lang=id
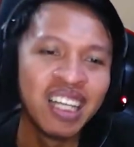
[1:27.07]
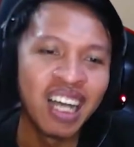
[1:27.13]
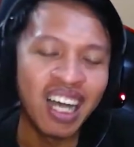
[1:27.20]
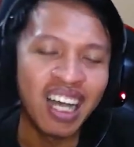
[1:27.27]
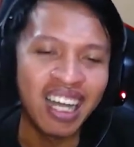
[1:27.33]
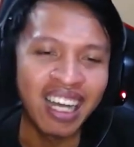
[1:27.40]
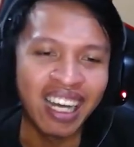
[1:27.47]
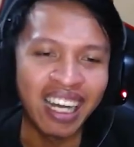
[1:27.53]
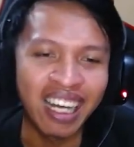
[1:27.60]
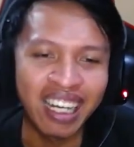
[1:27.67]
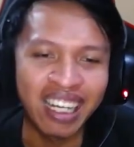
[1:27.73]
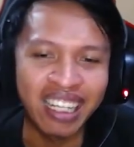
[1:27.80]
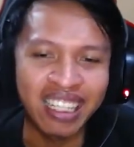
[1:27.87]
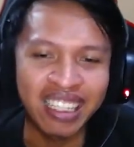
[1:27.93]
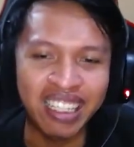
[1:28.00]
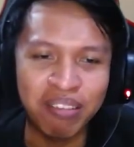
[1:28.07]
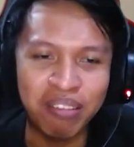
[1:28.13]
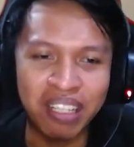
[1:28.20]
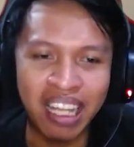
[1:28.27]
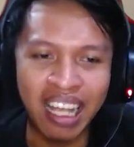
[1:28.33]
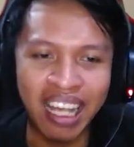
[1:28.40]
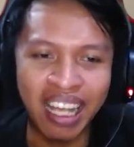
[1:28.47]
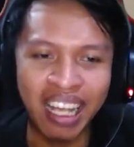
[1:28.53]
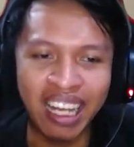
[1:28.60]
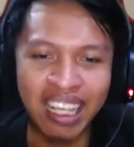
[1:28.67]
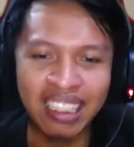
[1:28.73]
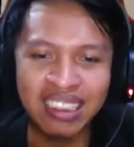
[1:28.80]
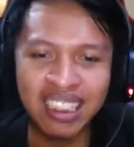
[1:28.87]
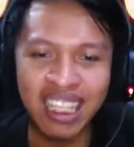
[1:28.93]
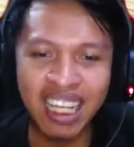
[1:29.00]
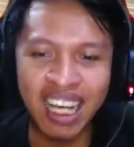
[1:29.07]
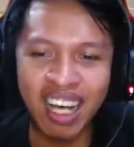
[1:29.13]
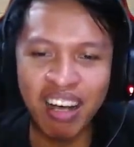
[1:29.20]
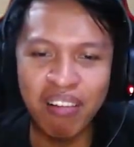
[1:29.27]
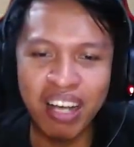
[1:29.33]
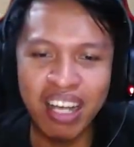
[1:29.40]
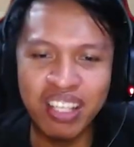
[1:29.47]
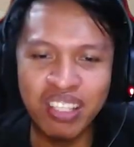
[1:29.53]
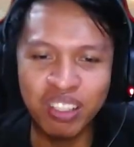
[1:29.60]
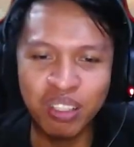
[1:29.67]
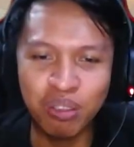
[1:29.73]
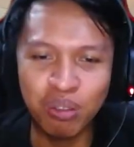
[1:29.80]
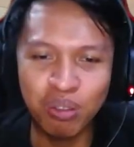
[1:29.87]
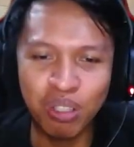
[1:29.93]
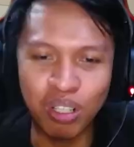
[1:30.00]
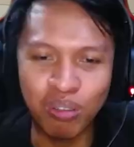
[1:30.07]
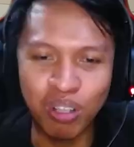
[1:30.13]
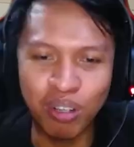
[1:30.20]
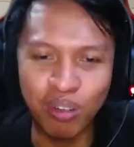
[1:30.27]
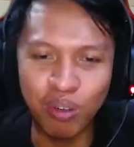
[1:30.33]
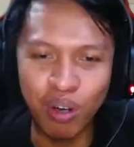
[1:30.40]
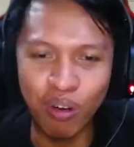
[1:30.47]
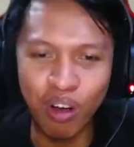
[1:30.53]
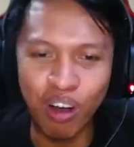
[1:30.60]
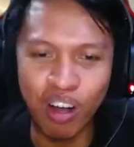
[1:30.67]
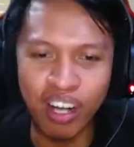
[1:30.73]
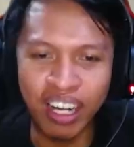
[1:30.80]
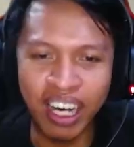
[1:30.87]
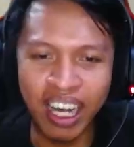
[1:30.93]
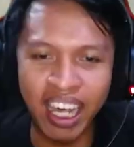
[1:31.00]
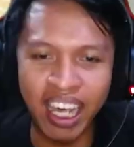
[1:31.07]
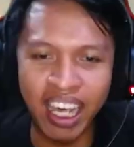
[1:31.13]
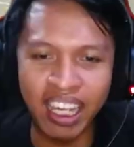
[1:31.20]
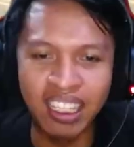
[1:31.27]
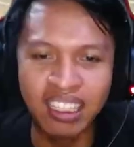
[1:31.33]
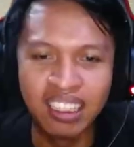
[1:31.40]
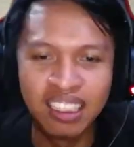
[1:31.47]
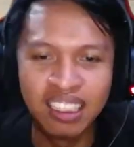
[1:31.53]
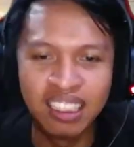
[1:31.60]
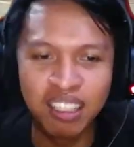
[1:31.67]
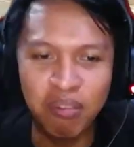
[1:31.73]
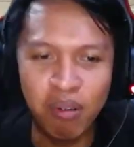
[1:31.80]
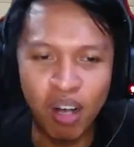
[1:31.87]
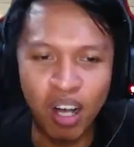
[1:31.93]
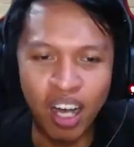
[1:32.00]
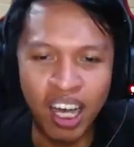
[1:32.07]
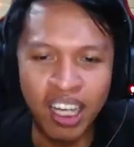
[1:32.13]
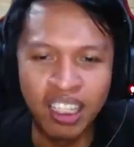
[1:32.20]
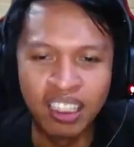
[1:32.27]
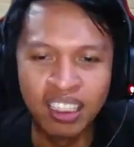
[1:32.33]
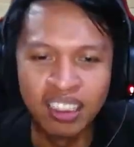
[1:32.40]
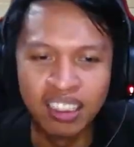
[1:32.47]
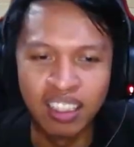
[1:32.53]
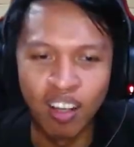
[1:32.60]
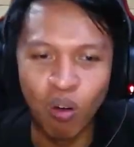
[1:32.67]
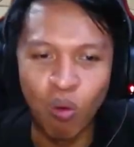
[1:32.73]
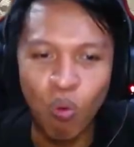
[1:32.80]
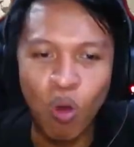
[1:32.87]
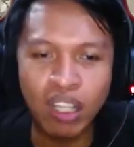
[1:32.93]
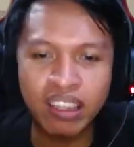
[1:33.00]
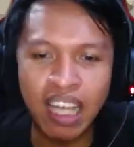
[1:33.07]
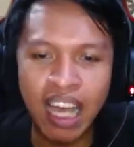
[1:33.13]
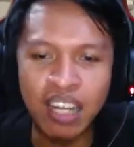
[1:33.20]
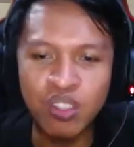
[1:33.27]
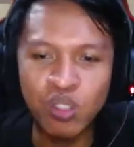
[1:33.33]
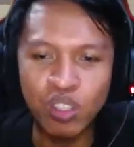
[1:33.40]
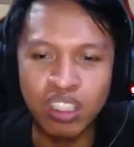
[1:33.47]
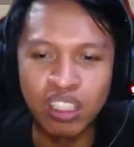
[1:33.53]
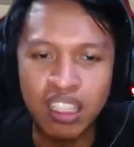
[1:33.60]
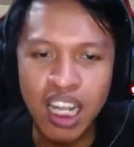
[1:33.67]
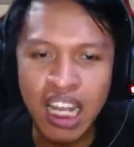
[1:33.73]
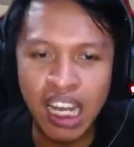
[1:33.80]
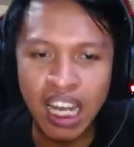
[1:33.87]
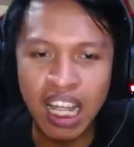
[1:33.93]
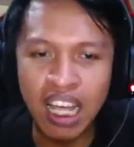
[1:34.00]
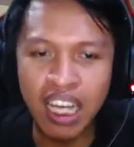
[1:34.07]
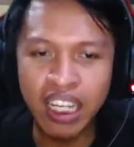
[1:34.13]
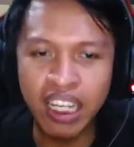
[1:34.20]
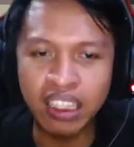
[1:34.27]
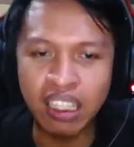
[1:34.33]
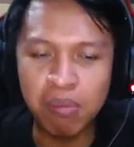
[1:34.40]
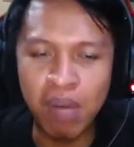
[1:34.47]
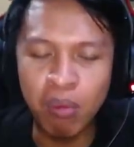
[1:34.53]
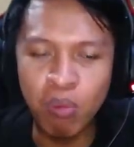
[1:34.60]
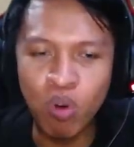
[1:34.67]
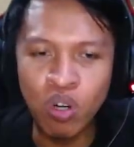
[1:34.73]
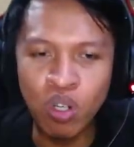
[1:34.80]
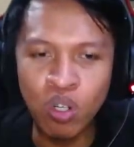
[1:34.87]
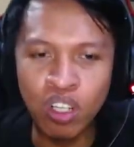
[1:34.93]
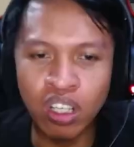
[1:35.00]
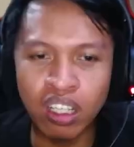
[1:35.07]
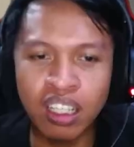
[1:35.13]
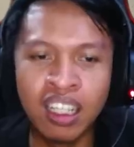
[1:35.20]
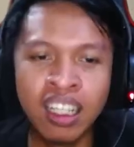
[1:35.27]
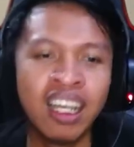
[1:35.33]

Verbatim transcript: Oke okay, kita mulai Let's go Waduh, wow, wow, wow, wow. Oke okay. Come on Wah tahan cuy Dan elangnya terbang mundur